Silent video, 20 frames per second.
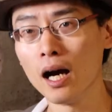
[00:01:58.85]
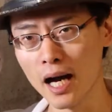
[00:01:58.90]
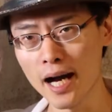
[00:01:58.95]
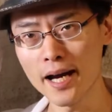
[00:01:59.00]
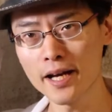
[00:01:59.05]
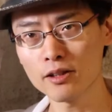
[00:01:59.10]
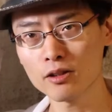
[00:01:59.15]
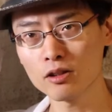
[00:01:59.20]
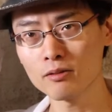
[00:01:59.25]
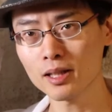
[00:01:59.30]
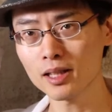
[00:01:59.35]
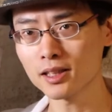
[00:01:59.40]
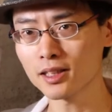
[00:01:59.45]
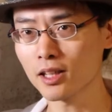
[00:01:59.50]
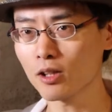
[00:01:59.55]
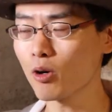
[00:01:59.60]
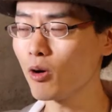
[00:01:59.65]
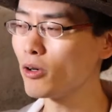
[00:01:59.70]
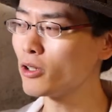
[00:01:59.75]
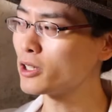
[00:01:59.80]
はい、ということでで
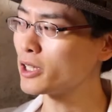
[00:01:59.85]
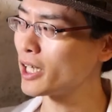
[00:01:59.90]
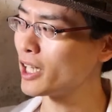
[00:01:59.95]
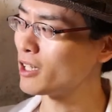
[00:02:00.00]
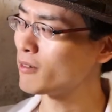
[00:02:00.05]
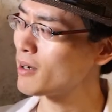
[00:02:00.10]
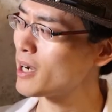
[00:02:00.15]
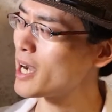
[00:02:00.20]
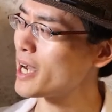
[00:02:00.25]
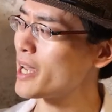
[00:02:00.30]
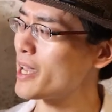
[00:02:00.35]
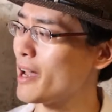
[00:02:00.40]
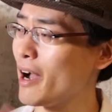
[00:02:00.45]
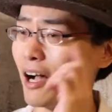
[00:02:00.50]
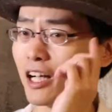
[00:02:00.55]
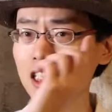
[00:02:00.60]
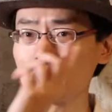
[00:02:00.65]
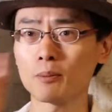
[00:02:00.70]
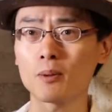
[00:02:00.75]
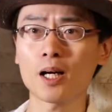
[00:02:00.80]
すね、今回は、
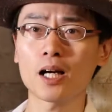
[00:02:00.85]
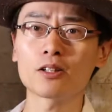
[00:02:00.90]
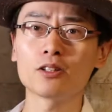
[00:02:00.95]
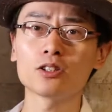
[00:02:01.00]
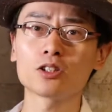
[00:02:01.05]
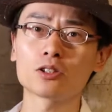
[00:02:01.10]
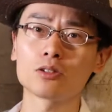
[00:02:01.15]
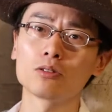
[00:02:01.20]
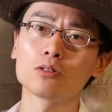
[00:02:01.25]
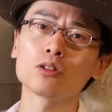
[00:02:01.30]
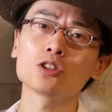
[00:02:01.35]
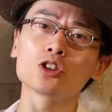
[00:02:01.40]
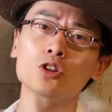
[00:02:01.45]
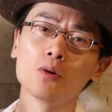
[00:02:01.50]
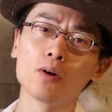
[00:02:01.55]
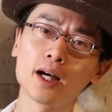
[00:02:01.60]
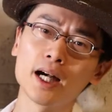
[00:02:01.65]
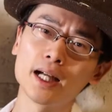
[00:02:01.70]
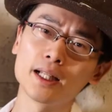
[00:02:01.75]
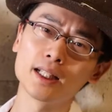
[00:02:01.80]
えー、足ポカクッションの
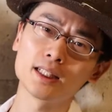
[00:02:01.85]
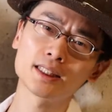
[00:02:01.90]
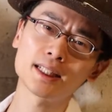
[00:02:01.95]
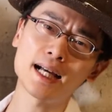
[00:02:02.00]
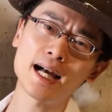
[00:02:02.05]
紹介でし